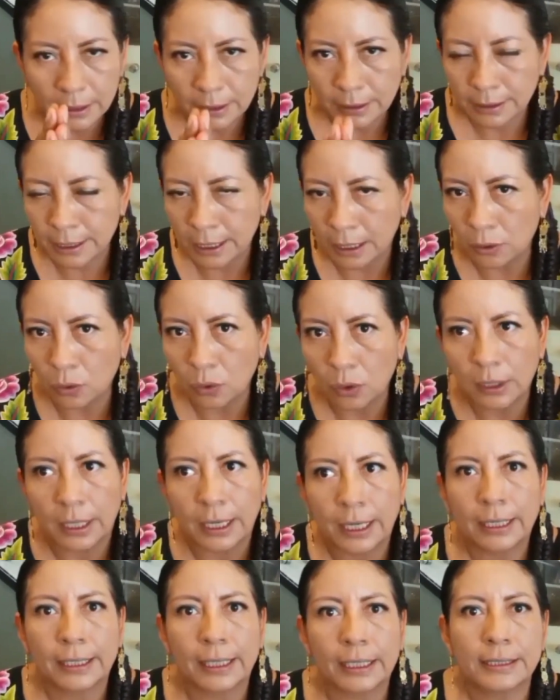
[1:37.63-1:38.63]
siendo
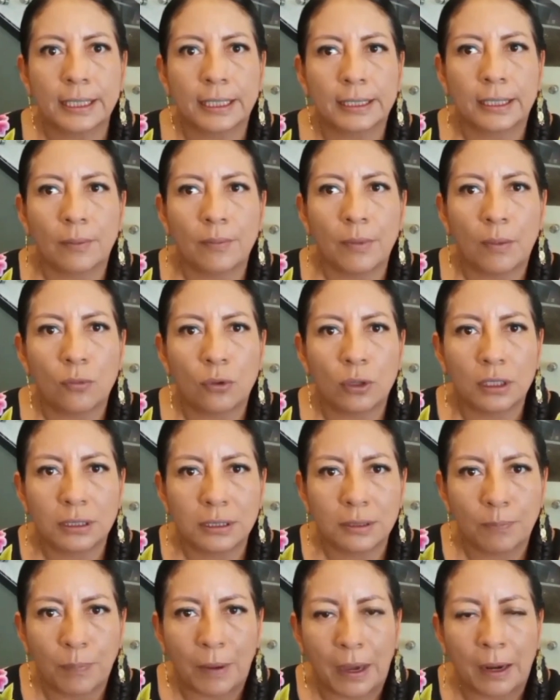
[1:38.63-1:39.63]
directo es el tema
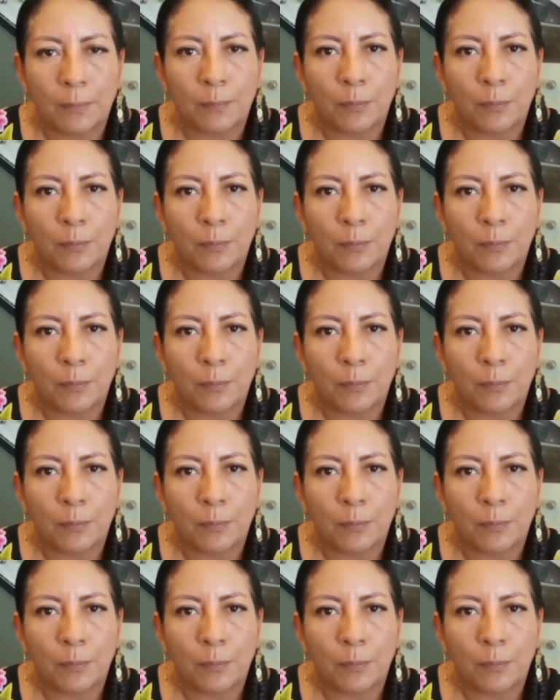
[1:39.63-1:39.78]
municipal,